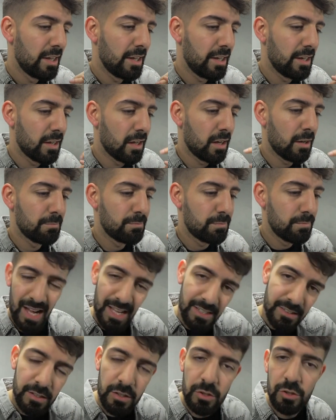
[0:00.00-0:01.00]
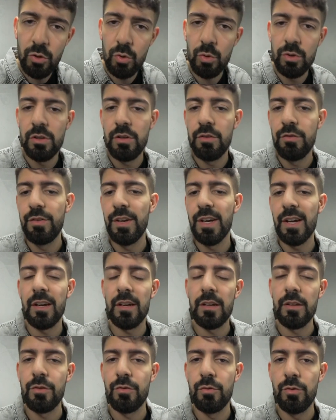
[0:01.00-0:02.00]
in einer anderen Runde
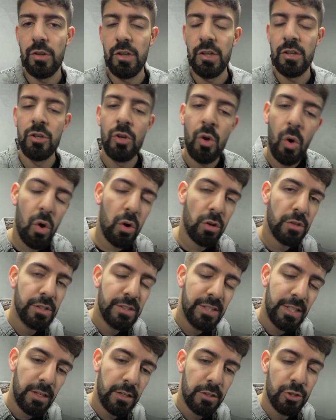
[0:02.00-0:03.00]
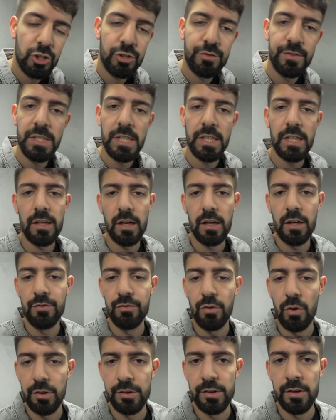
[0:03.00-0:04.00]
wäre es für ihn noch einen Ticken schwieriger
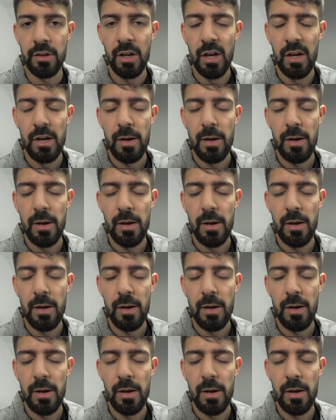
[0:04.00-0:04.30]
geworden,